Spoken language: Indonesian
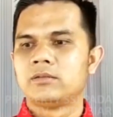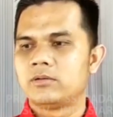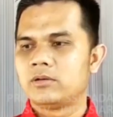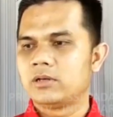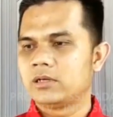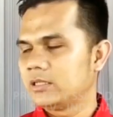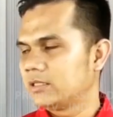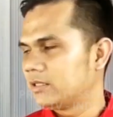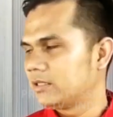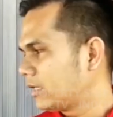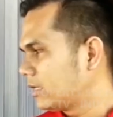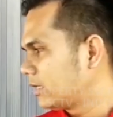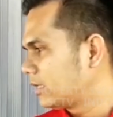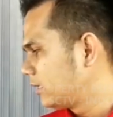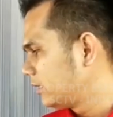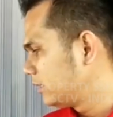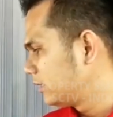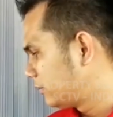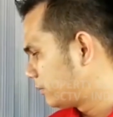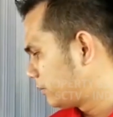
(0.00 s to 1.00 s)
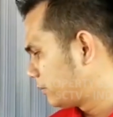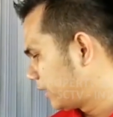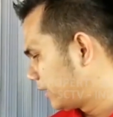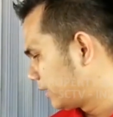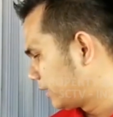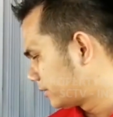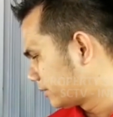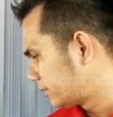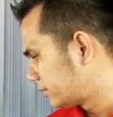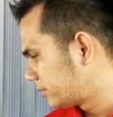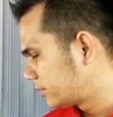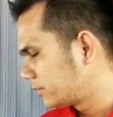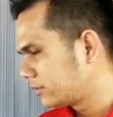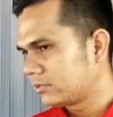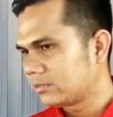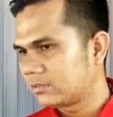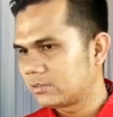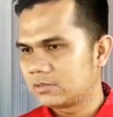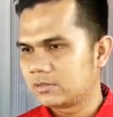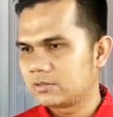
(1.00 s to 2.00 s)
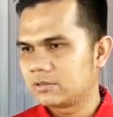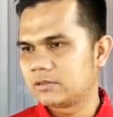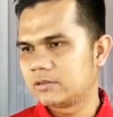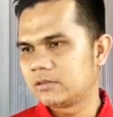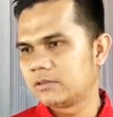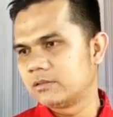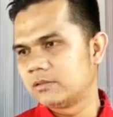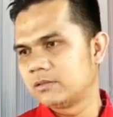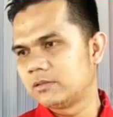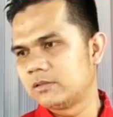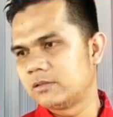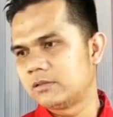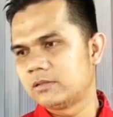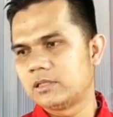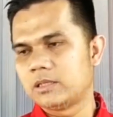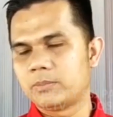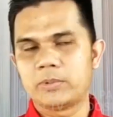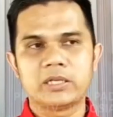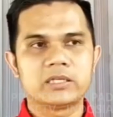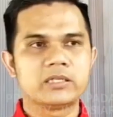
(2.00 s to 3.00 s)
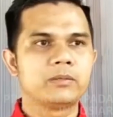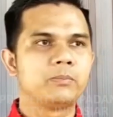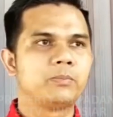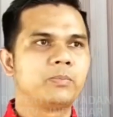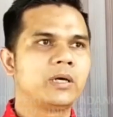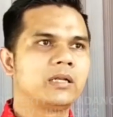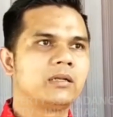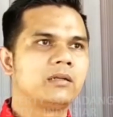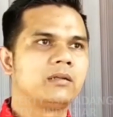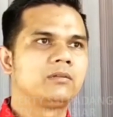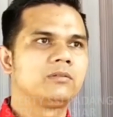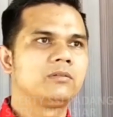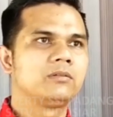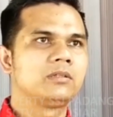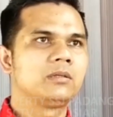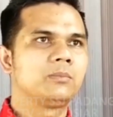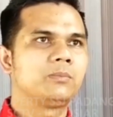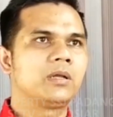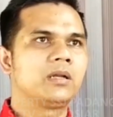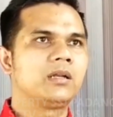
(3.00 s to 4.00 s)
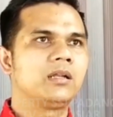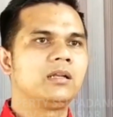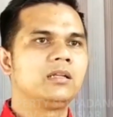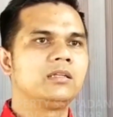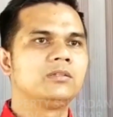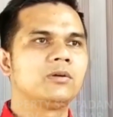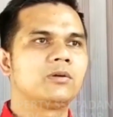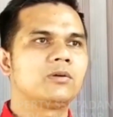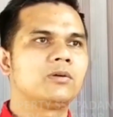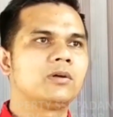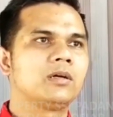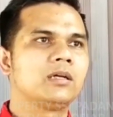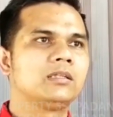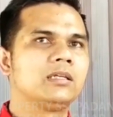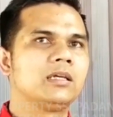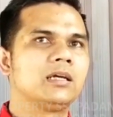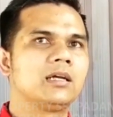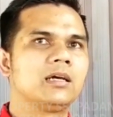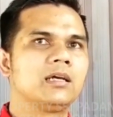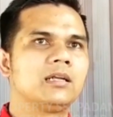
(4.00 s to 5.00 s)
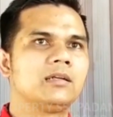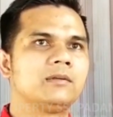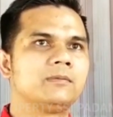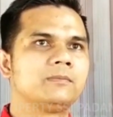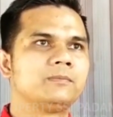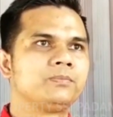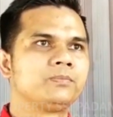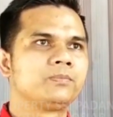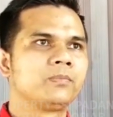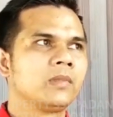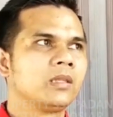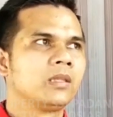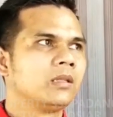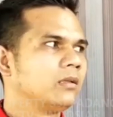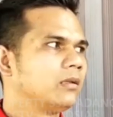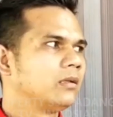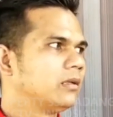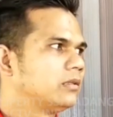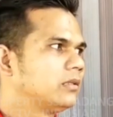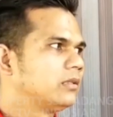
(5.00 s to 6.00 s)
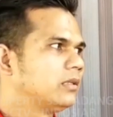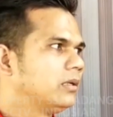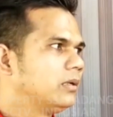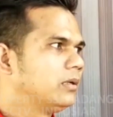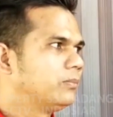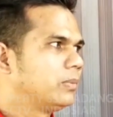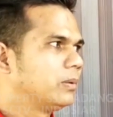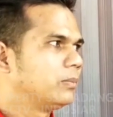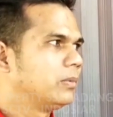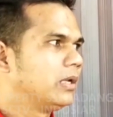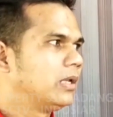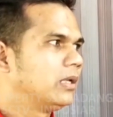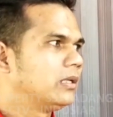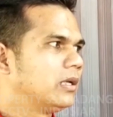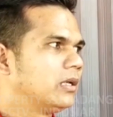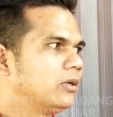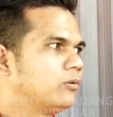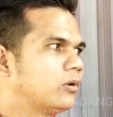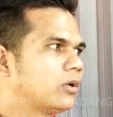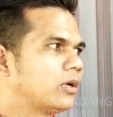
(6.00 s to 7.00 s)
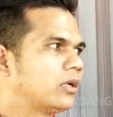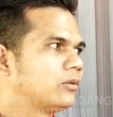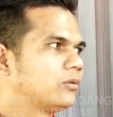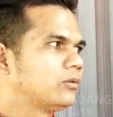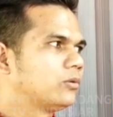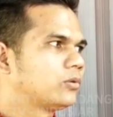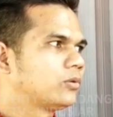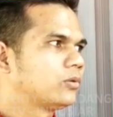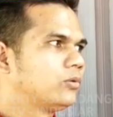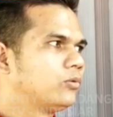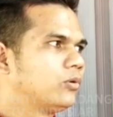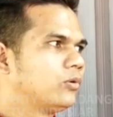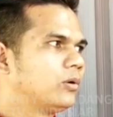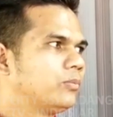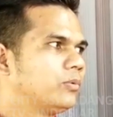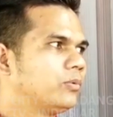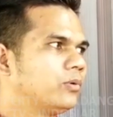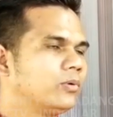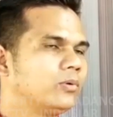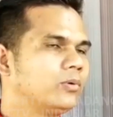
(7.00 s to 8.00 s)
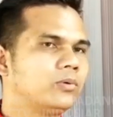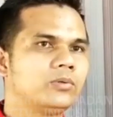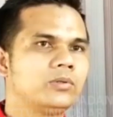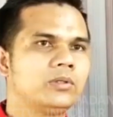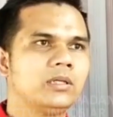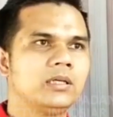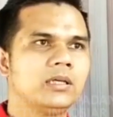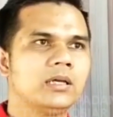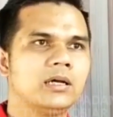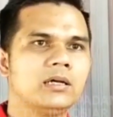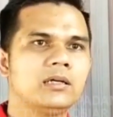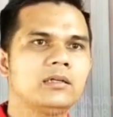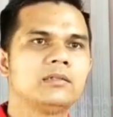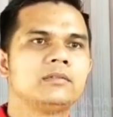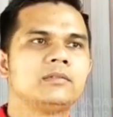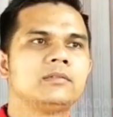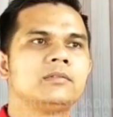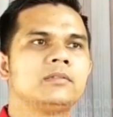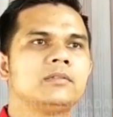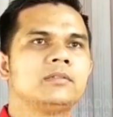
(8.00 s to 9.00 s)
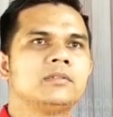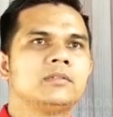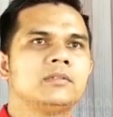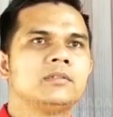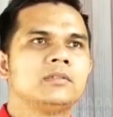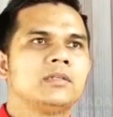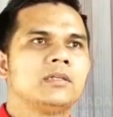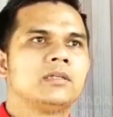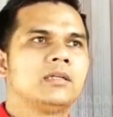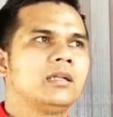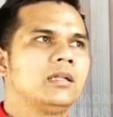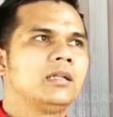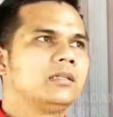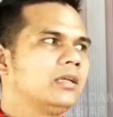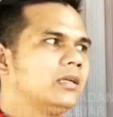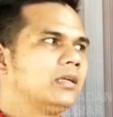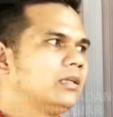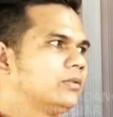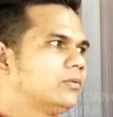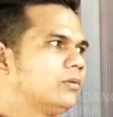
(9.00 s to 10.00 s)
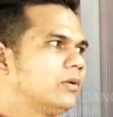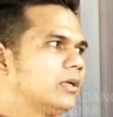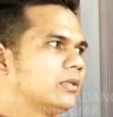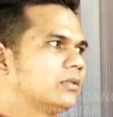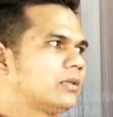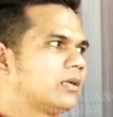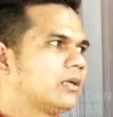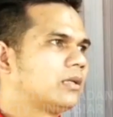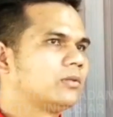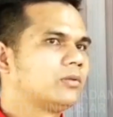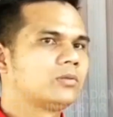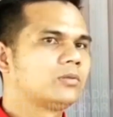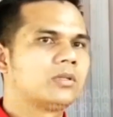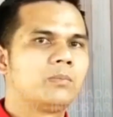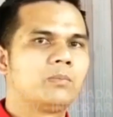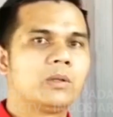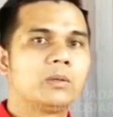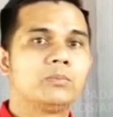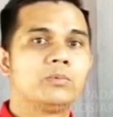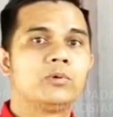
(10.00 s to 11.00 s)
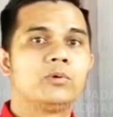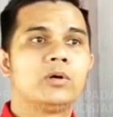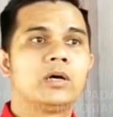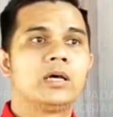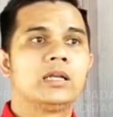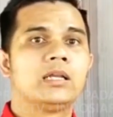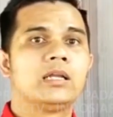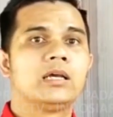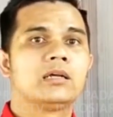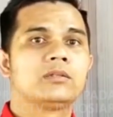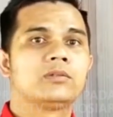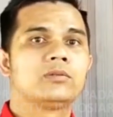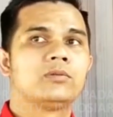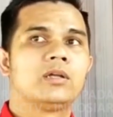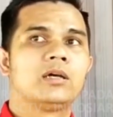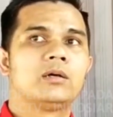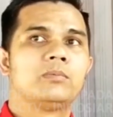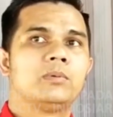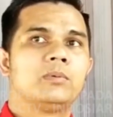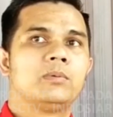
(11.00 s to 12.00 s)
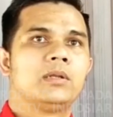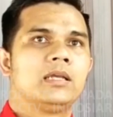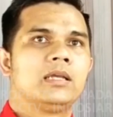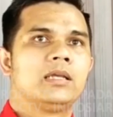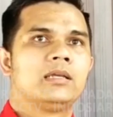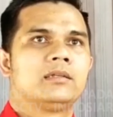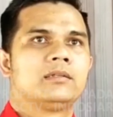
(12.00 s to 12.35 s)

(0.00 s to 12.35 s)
Terus kita dari TPS, uh, eh, TPS 4, tempatnya di Jorong Ketiagan ini pemilihnya 253 dan tadi sudah 180-an yang sudah memilih.